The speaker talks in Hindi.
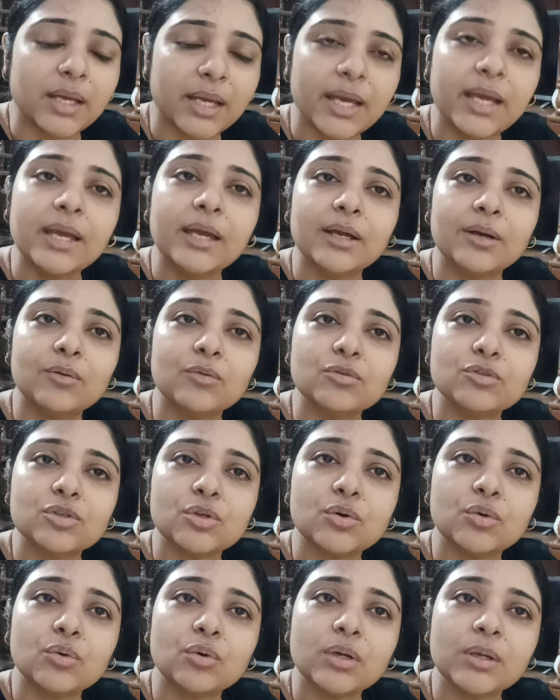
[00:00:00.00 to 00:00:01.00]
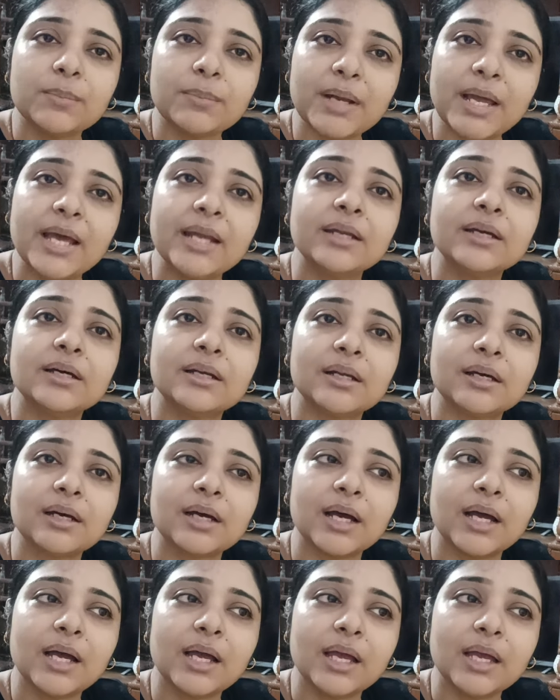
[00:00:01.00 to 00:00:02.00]
है कुछ लोगों ने प्लान कर
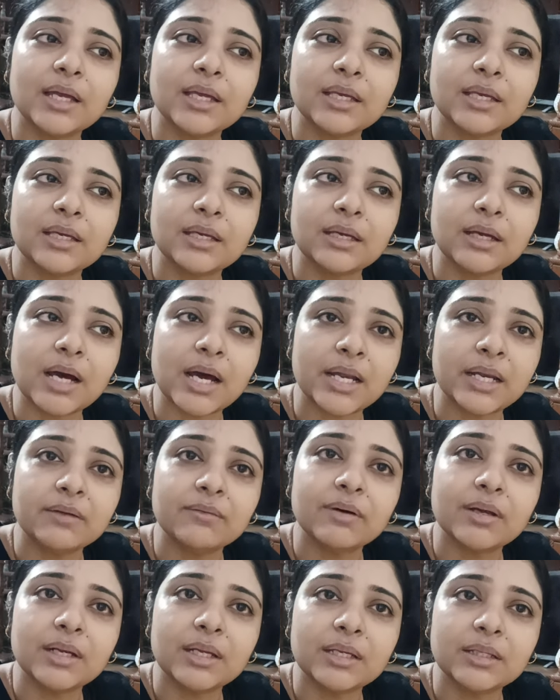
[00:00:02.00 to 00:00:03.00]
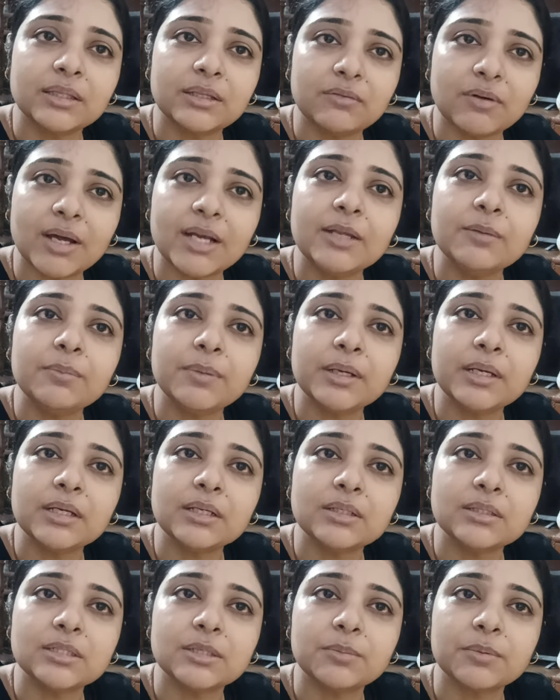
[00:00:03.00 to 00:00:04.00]
रखा है कि आने वाले दिवाली पे
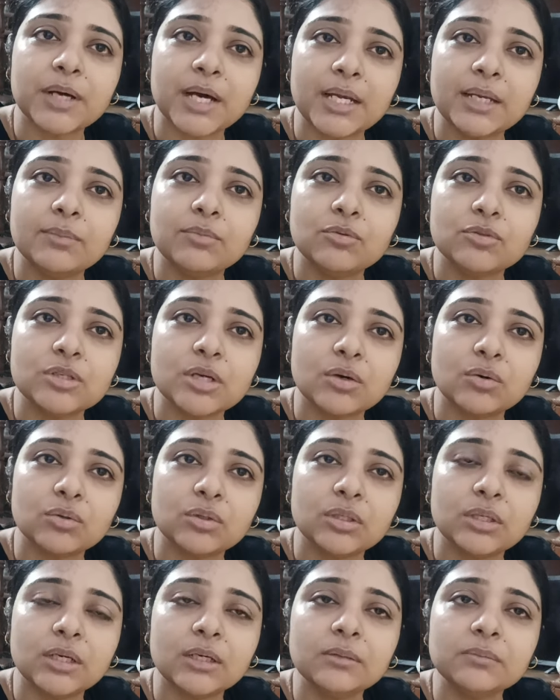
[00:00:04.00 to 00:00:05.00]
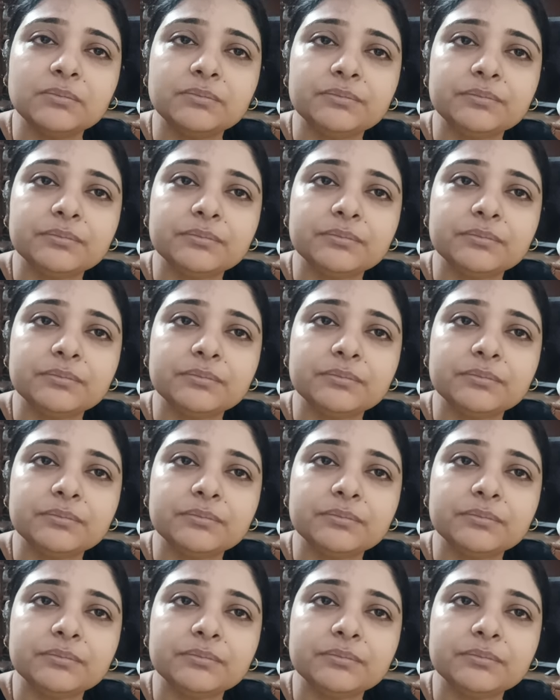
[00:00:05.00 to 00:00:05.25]
जब काली पूजा होती है